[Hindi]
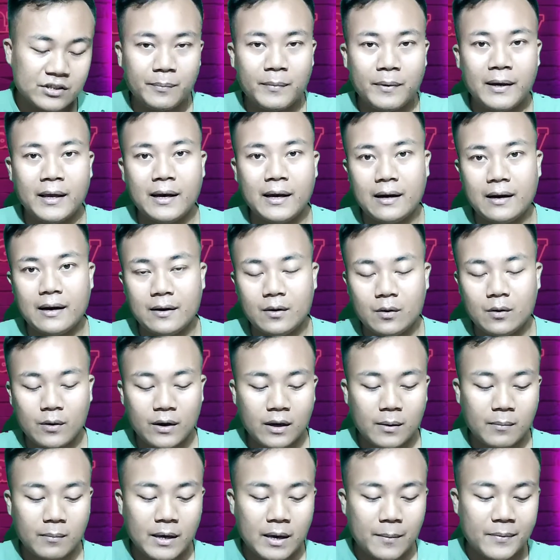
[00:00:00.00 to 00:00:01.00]
जी मेल
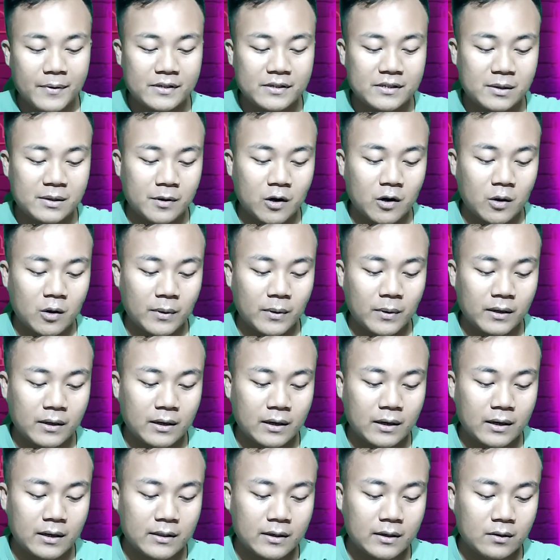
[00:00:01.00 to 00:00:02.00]
ओके मैं यहाँ पर जी मेल
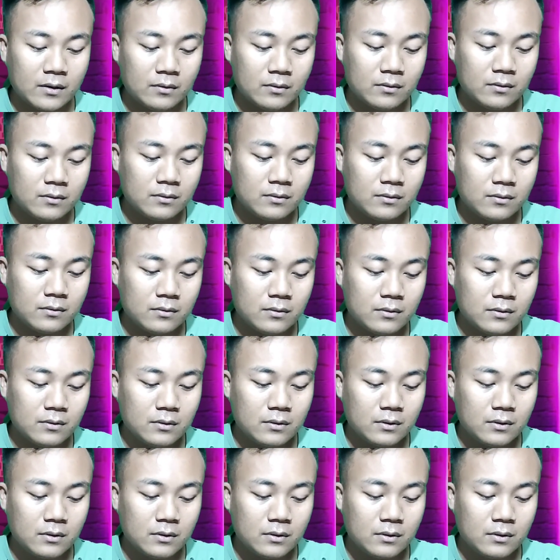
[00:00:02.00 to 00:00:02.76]
ओपन कर लेता हूँ